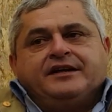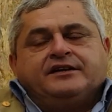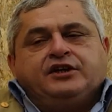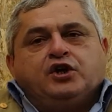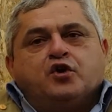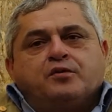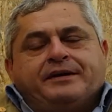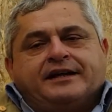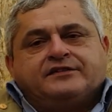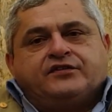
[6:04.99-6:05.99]
di
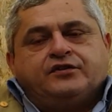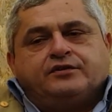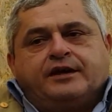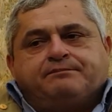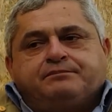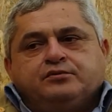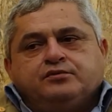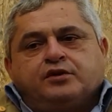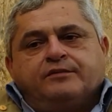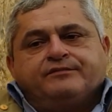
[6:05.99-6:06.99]
cooperazione
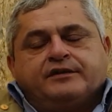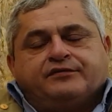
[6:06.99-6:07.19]
appunto